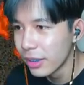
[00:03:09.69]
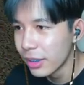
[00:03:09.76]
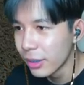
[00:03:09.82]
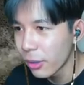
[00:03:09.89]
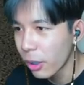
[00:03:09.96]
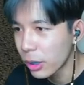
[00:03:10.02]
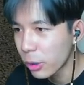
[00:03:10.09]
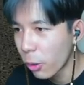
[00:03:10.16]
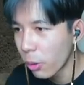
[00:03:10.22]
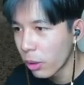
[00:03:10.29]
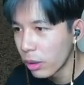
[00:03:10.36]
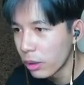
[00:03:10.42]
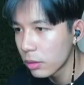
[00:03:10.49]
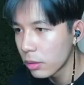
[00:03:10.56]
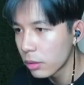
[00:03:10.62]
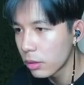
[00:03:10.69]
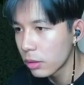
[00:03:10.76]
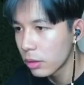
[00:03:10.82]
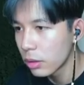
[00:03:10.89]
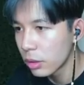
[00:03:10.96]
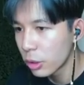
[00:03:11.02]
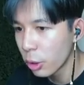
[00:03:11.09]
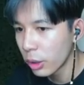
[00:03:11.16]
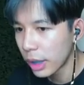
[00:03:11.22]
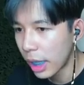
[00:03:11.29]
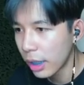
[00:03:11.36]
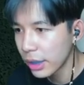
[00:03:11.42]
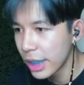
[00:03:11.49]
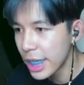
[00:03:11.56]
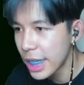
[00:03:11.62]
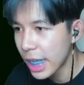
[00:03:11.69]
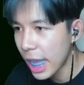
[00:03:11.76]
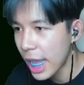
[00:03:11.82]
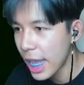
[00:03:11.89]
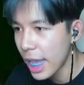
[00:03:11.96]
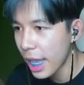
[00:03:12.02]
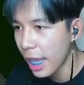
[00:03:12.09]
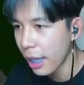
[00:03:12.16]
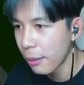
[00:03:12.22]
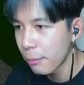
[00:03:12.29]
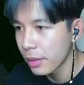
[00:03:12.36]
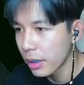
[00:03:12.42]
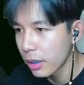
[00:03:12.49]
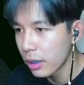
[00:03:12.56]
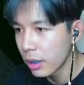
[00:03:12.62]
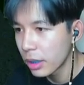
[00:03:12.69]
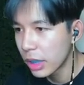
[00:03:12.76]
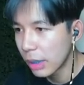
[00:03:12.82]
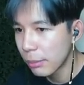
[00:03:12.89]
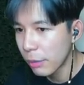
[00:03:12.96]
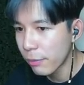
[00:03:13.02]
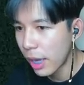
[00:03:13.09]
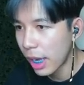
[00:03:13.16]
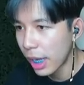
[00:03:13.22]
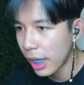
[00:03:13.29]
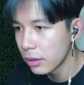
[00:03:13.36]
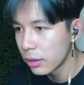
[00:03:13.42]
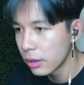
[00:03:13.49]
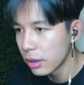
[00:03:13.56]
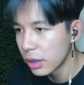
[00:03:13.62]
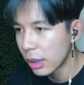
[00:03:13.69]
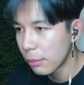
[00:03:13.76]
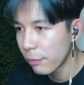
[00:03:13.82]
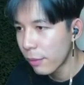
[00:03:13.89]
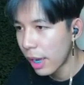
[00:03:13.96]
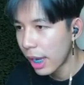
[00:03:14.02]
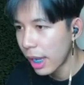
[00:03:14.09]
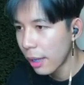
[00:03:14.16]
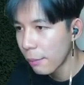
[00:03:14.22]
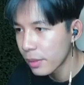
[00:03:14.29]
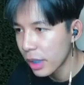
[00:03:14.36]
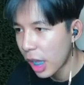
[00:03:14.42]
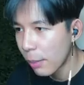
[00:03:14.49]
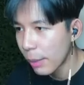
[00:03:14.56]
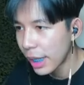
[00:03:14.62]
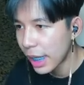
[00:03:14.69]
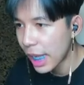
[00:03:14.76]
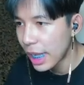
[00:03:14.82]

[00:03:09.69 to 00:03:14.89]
โคตรโกง โดนนะ นี่ไงเตือนไม่ฟังไงเตือนไม่ฟังไงทำไมใกล้